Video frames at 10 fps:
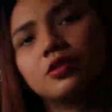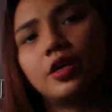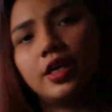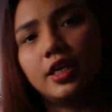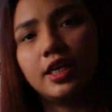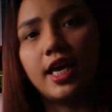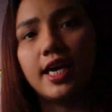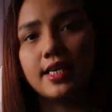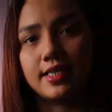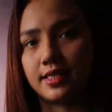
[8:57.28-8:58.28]
So, ayan na
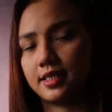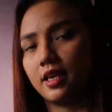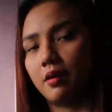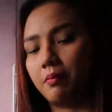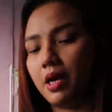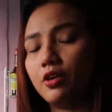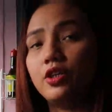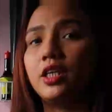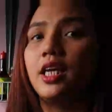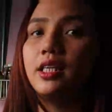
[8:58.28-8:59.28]
guys.
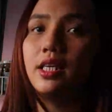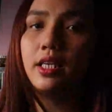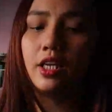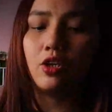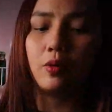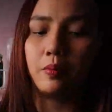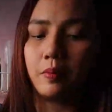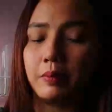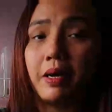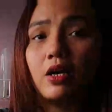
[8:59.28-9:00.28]
Bago na natin, ano,
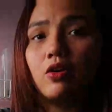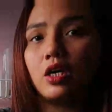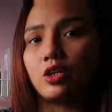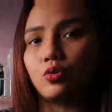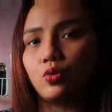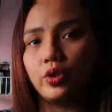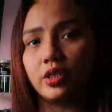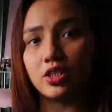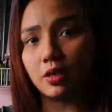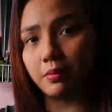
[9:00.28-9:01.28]
bago hanggang
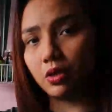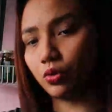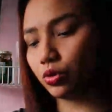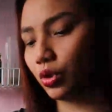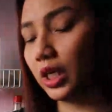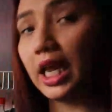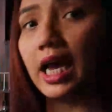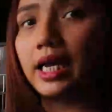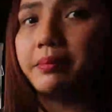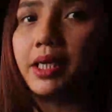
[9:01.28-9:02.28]
tuluyan na siyang maluto,
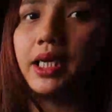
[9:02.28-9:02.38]
kailangan